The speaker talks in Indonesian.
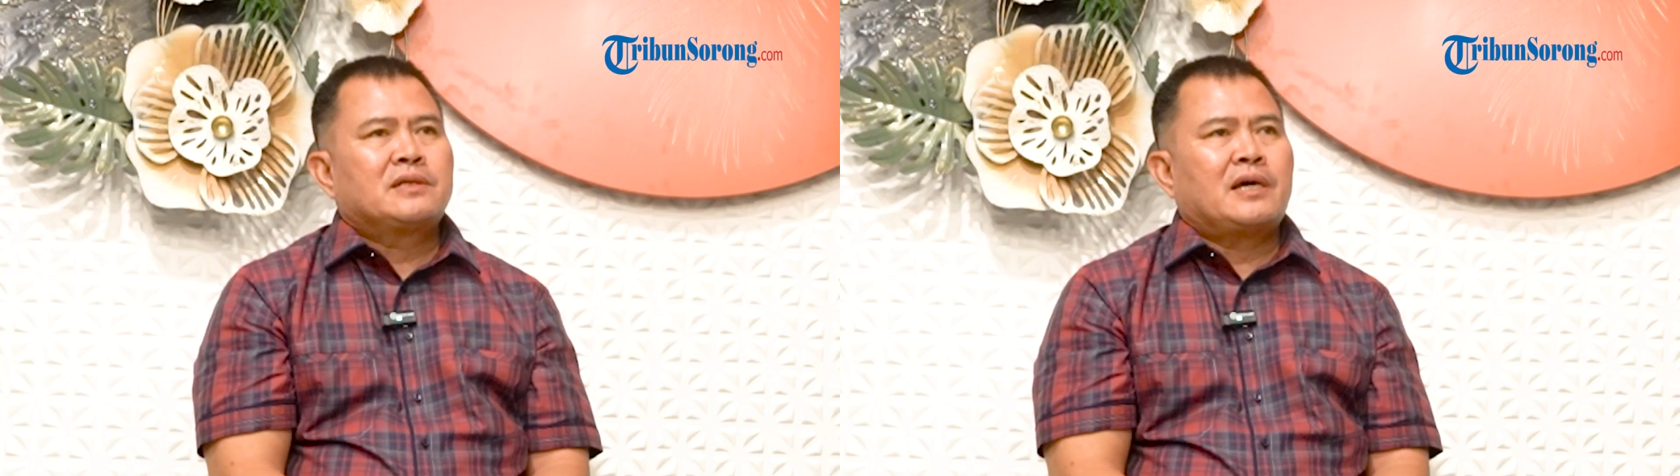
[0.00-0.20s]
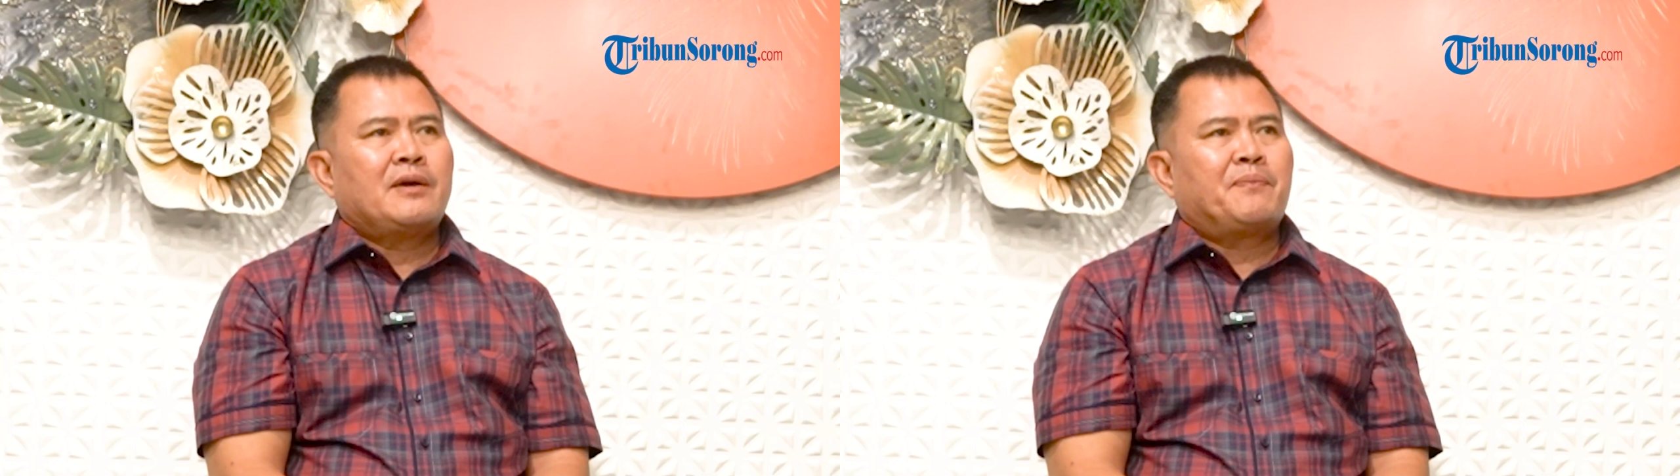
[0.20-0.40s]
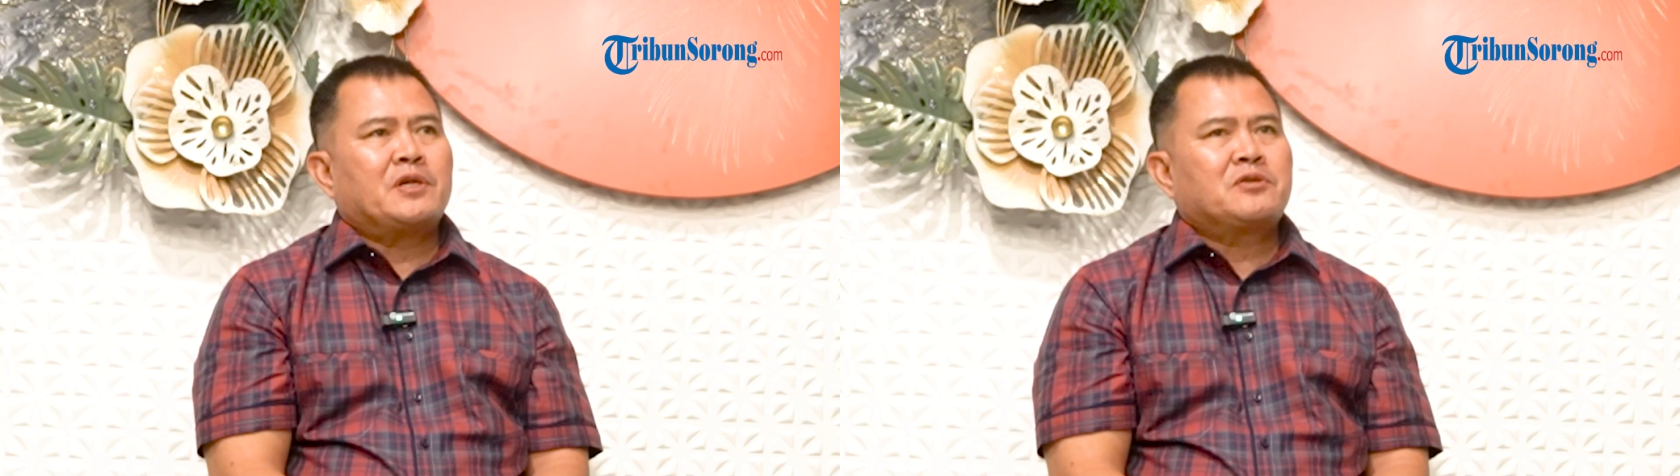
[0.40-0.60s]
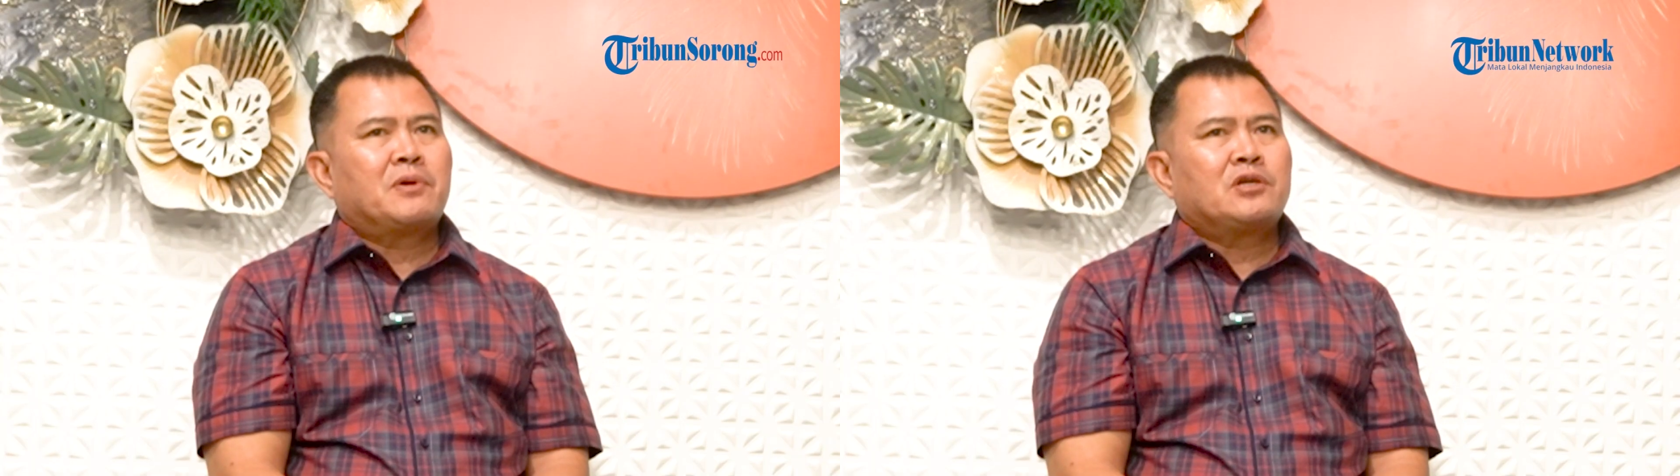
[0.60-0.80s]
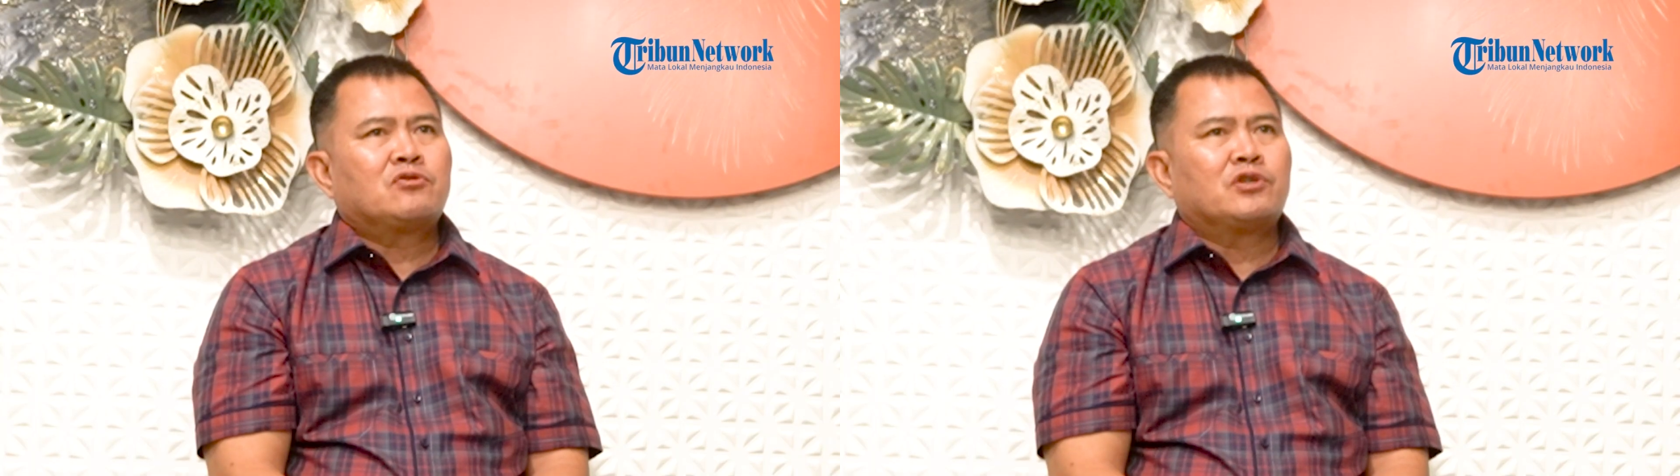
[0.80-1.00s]
saya pas
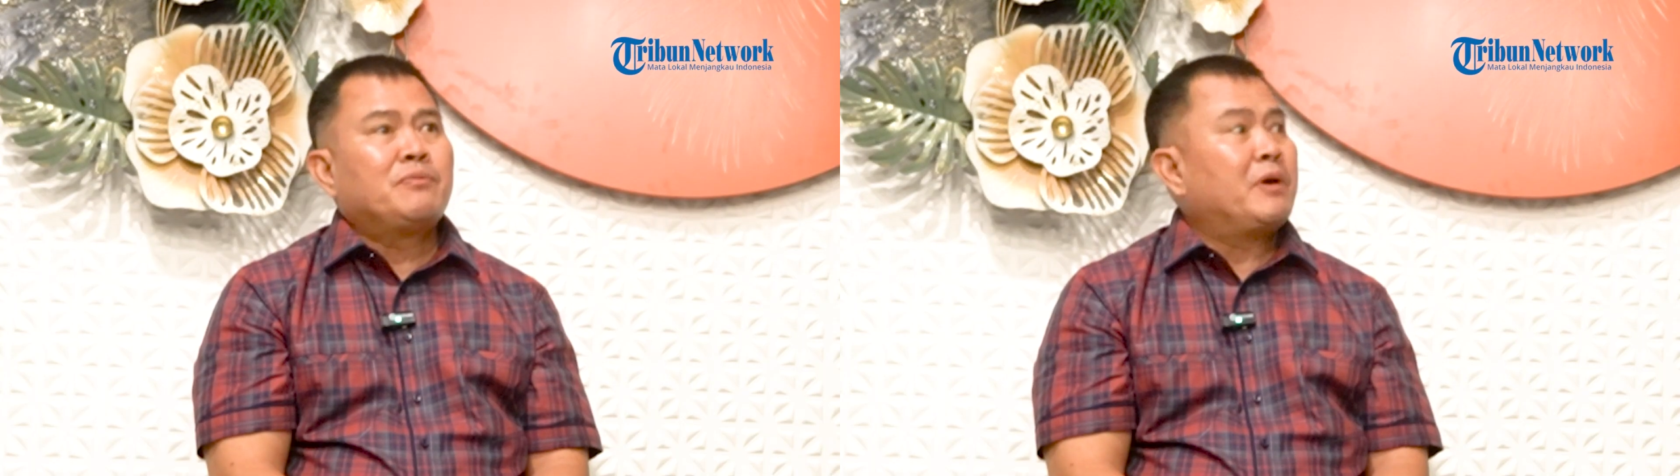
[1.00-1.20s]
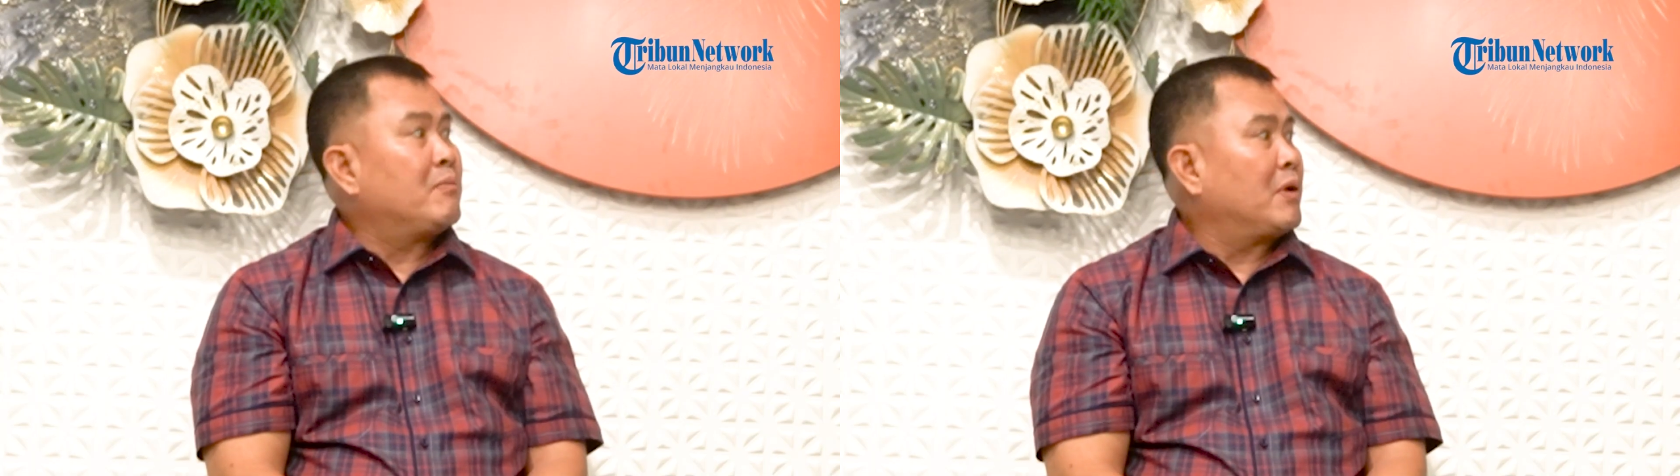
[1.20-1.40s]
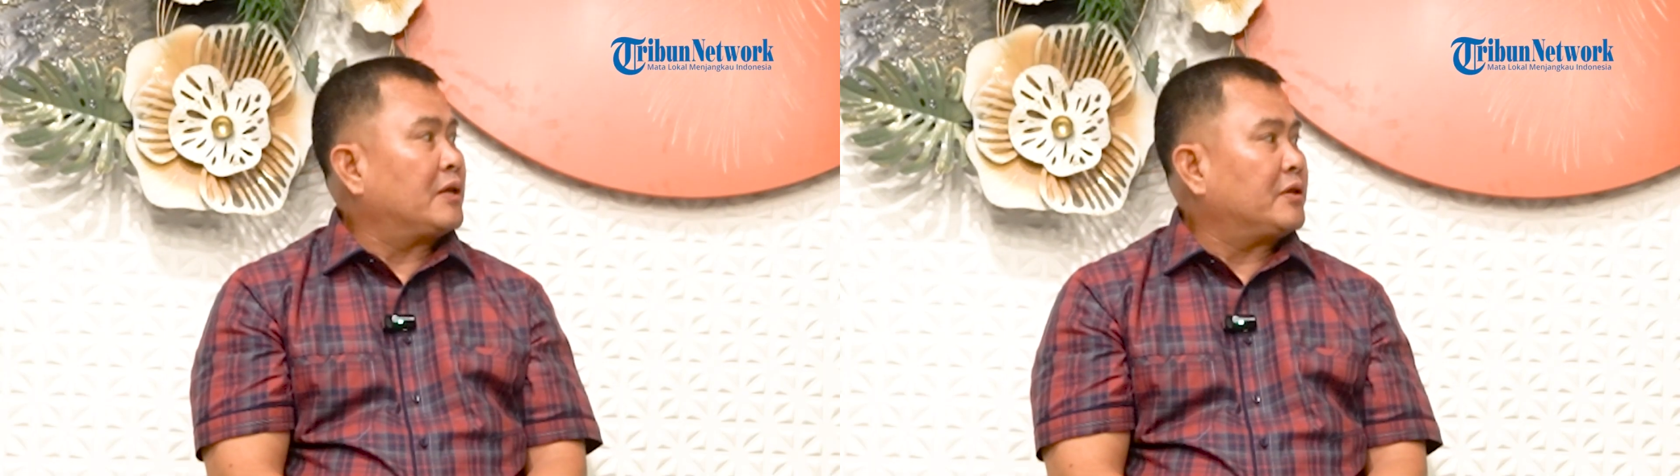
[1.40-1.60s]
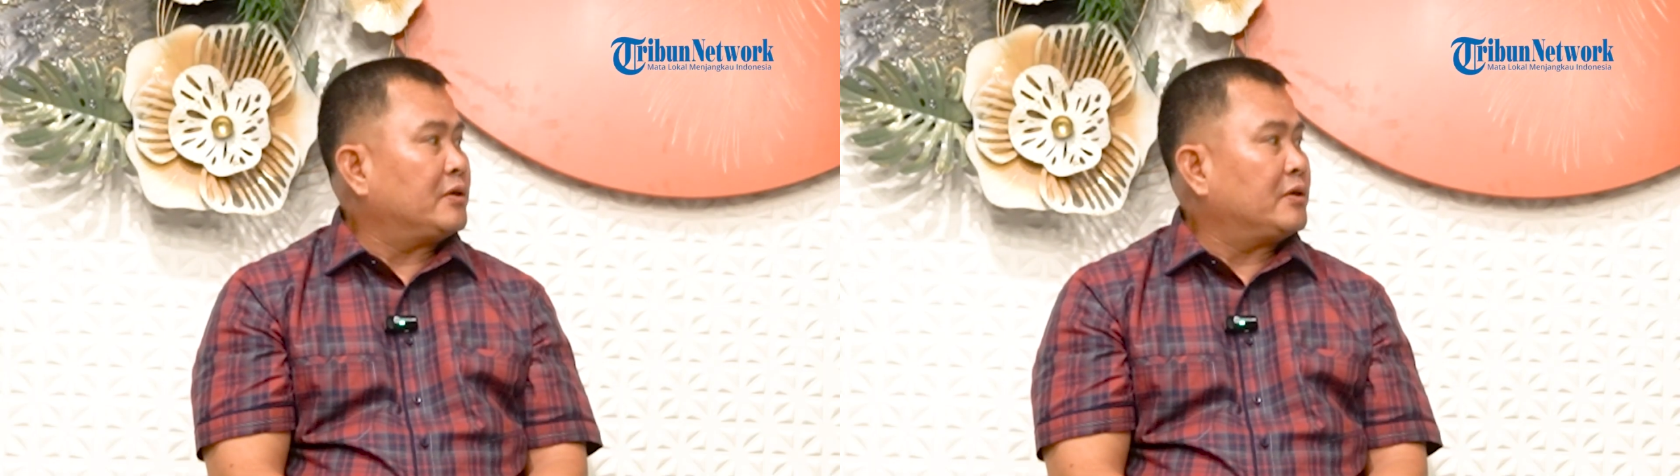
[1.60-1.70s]
masuk di Maybrat